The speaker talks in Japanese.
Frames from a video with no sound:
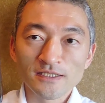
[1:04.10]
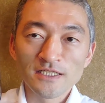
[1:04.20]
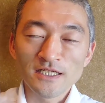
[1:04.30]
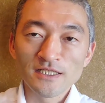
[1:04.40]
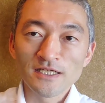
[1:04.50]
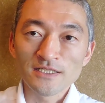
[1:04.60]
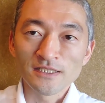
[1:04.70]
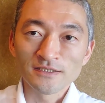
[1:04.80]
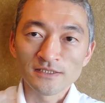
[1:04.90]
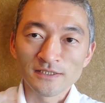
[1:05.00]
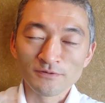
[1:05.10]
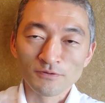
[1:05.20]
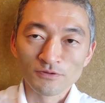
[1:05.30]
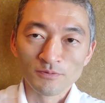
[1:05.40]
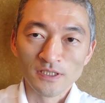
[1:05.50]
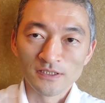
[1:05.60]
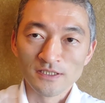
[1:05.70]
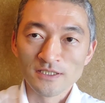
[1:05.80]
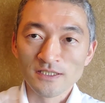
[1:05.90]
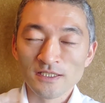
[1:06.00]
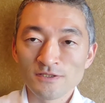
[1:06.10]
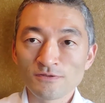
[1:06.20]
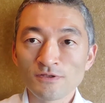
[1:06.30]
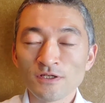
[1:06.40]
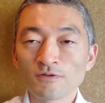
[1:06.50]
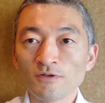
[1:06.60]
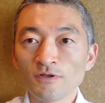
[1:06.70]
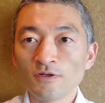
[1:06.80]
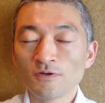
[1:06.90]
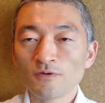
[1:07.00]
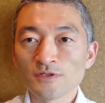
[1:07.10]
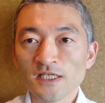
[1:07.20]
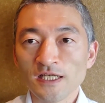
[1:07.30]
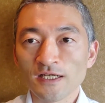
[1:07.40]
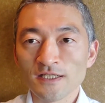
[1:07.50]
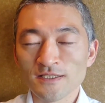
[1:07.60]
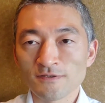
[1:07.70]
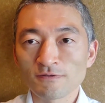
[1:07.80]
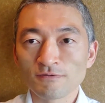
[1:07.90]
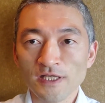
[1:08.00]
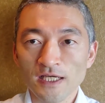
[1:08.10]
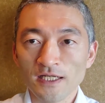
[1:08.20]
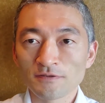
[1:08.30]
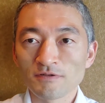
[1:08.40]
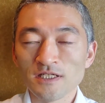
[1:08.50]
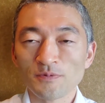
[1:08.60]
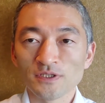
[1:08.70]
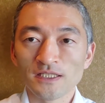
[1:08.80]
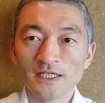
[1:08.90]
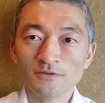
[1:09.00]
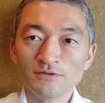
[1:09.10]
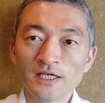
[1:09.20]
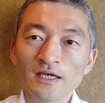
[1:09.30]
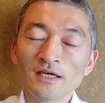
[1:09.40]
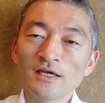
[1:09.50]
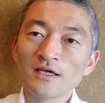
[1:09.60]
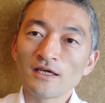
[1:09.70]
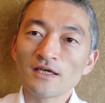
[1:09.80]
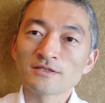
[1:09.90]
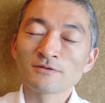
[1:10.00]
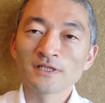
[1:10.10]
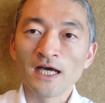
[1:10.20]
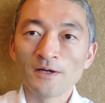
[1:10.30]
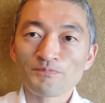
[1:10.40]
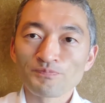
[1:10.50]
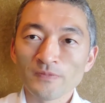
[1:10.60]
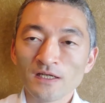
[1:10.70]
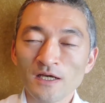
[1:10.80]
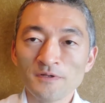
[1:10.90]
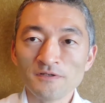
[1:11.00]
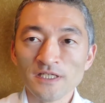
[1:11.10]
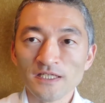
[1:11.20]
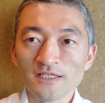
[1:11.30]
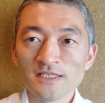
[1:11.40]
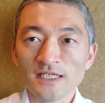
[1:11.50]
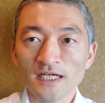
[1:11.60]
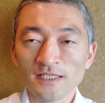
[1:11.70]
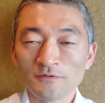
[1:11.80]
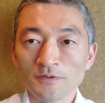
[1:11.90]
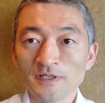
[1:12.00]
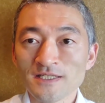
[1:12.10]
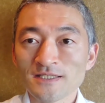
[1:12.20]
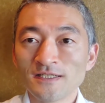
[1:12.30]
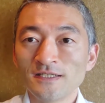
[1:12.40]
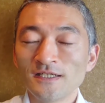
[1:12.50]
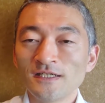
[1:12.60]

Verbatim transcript: すがデザイナーさんだったということもあってですね、非常にこう、おしゃれかつ、ちょっとね、レトロさも漂うね、えー、そんなラベルに仕上がっております。